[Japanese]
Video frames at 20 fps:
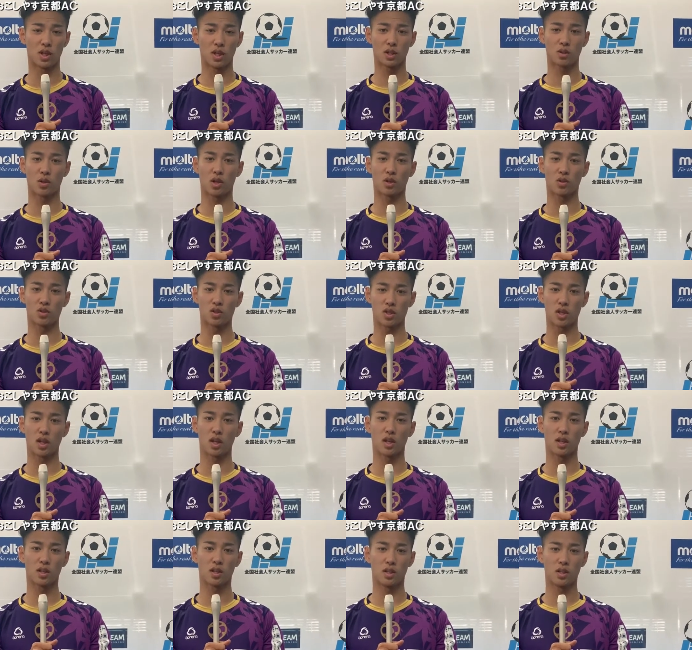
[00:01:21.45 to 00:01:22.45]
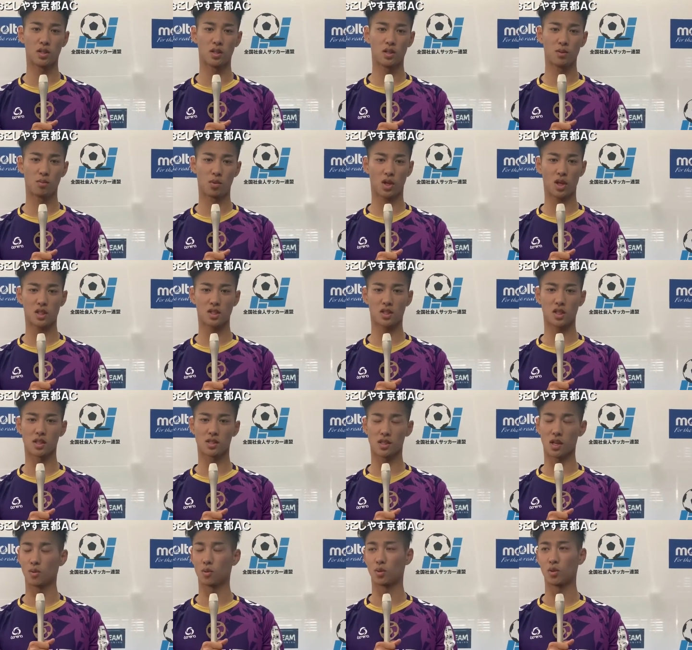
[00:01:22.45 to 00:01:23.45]
ハードワークして、まあ、勝ち点
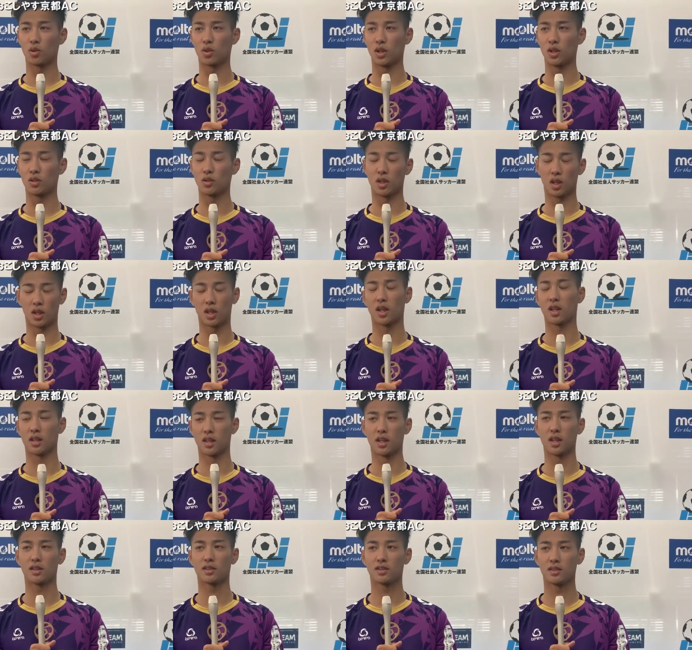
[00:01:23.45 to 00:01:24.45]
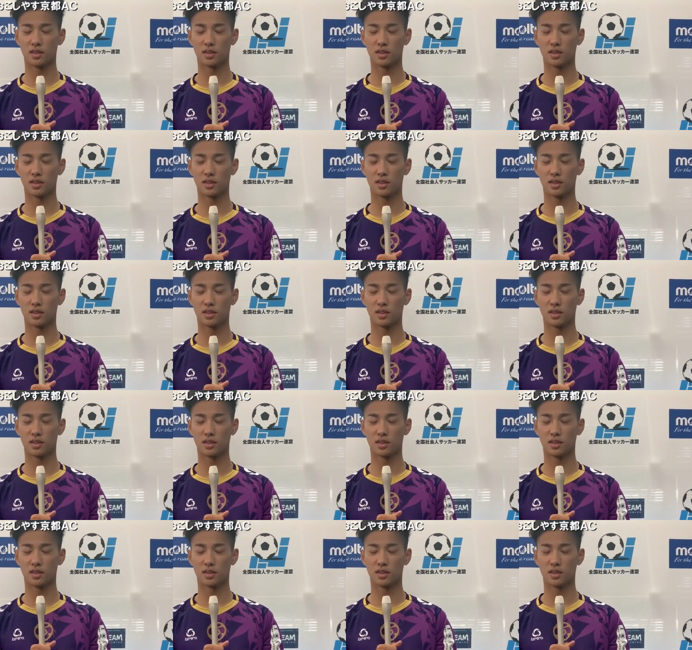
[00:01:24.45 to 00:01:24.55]
3を取りに行くだけなんで、